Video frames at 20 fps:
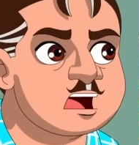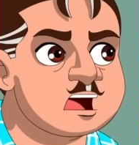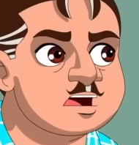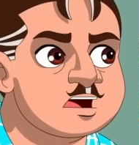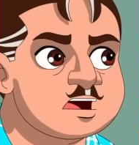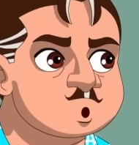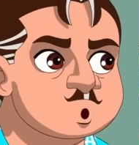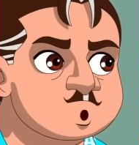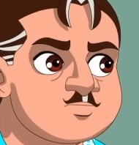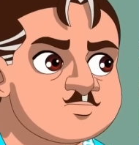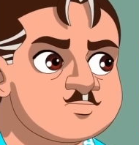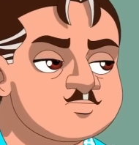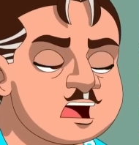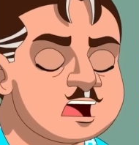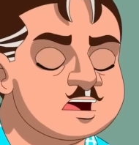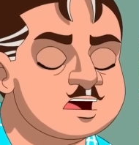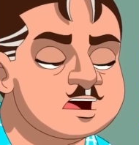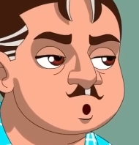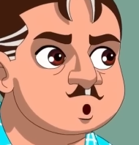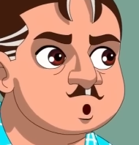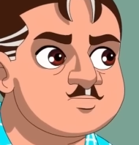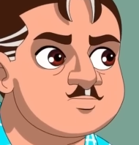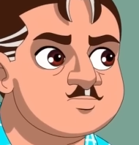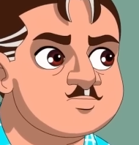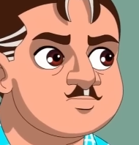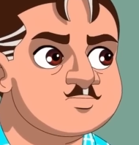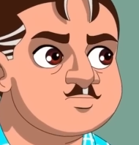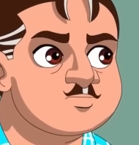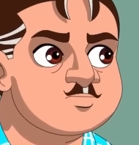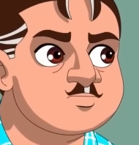குழம்புல காரம்
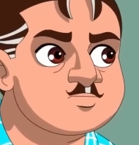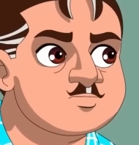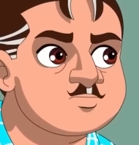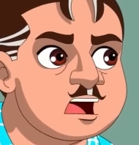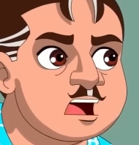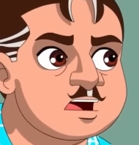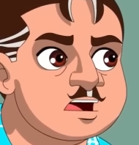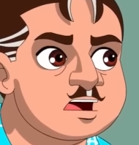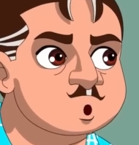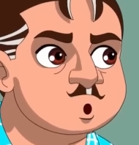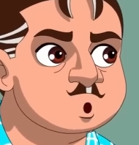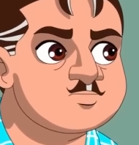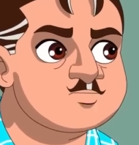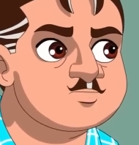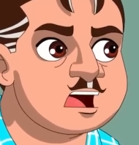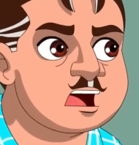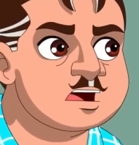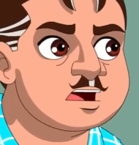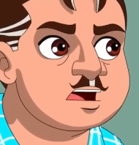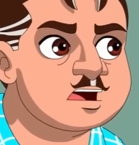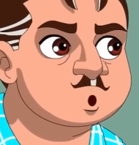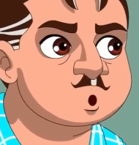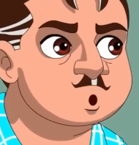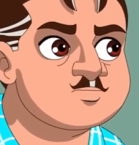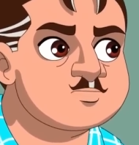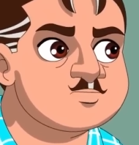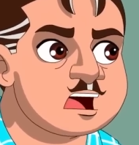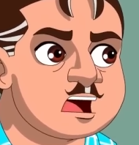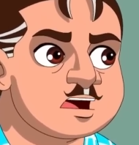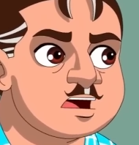இல்ல சாப்பாடு
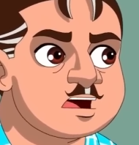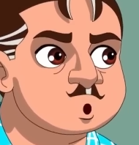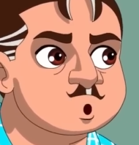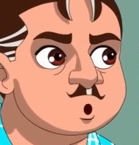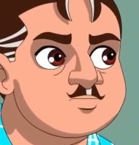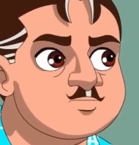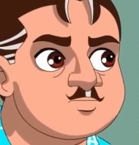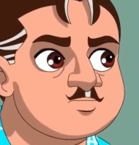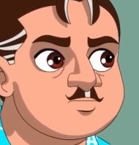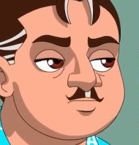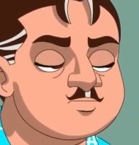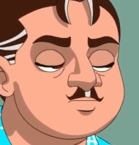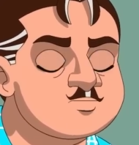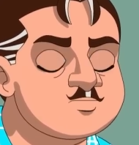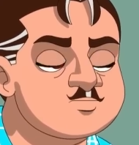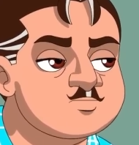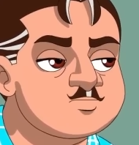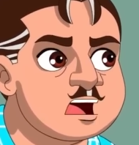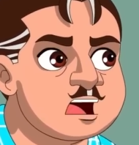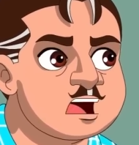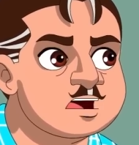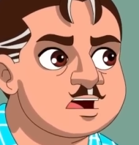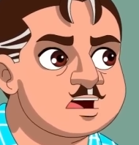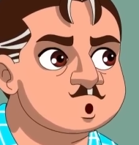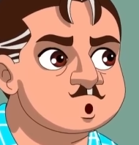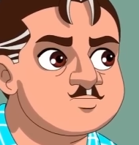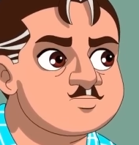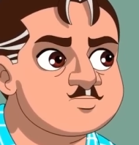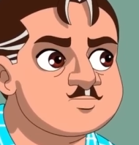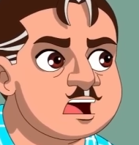சரியா வேகல இதை
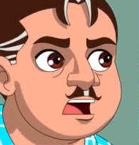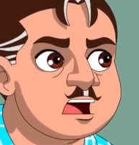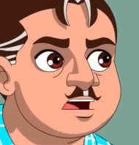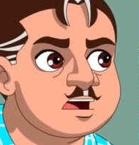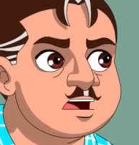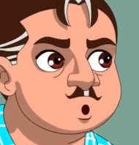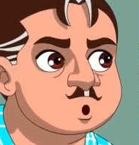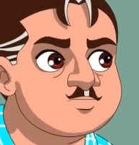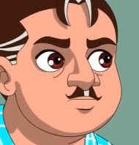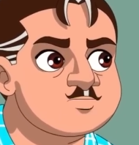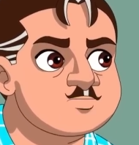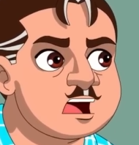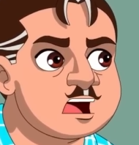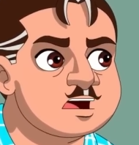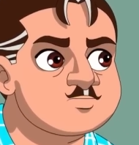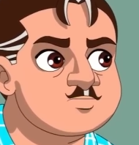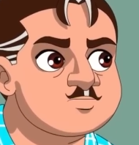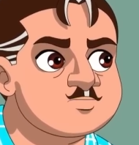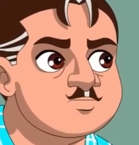எப்படி சாப்பிடுறது